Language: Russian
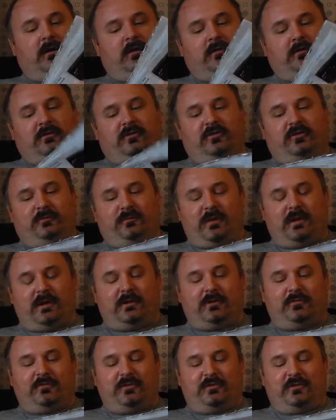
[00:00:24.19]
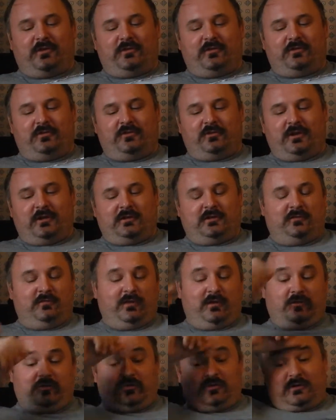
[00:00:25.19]
Значит, поехал в соседний штат
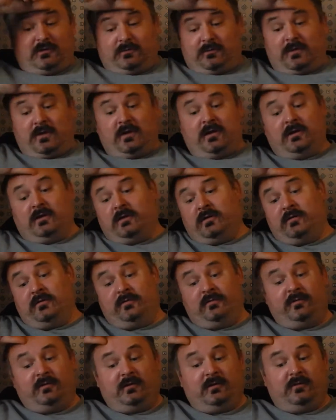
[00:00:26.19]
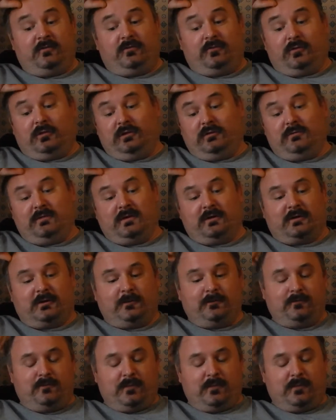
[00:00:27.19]
вечером в Walmart.